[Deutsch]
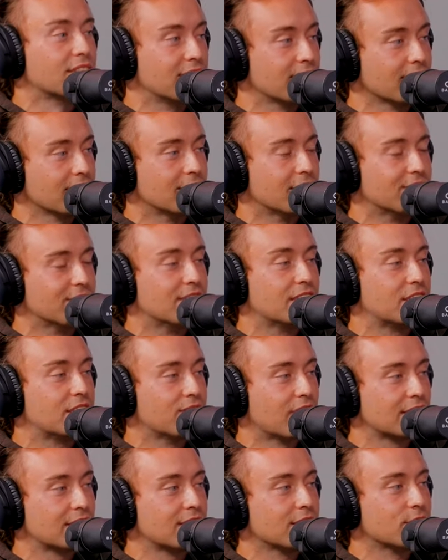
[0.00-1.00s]
geredet. Welche
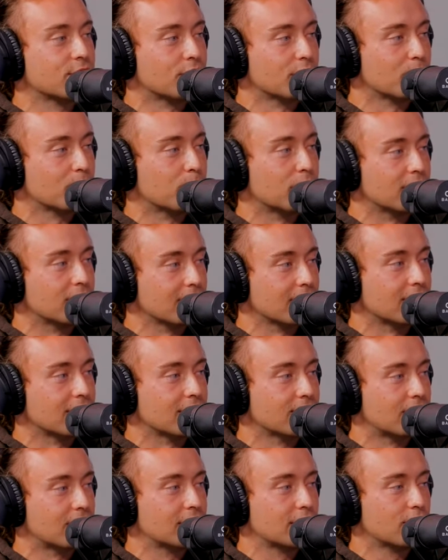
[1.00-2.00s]
ja, Wasser ja, sollte genau. man
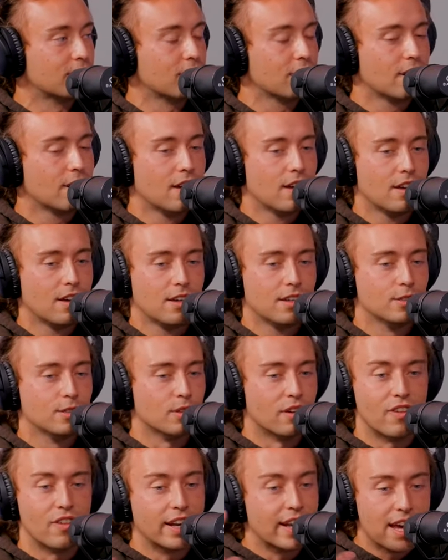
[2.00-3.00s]
trinken, weißt du noch? Ja.
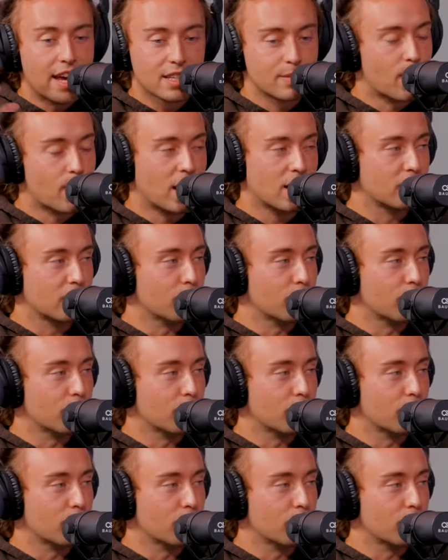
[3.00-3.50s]
So, waren erstmal alle